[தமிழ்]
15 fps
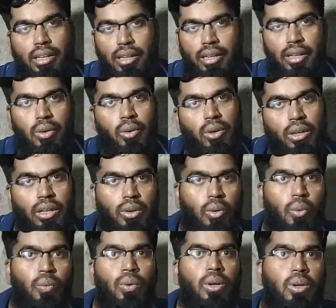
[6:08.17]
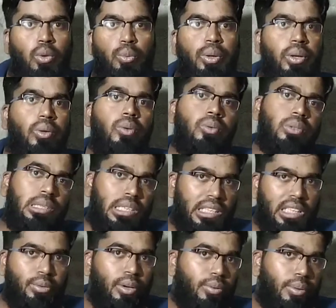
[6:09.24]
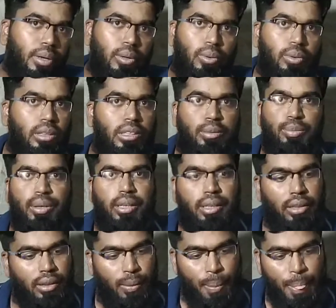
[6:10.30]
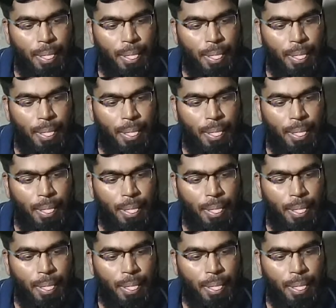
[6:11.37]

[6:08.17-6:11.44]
நீங்கள் கொடுக்குற ஒவ்வொரு ரூபிக்கும் ஜஸ்டிஃபை பண்ணும் இந்த ஸ்பீக்கர்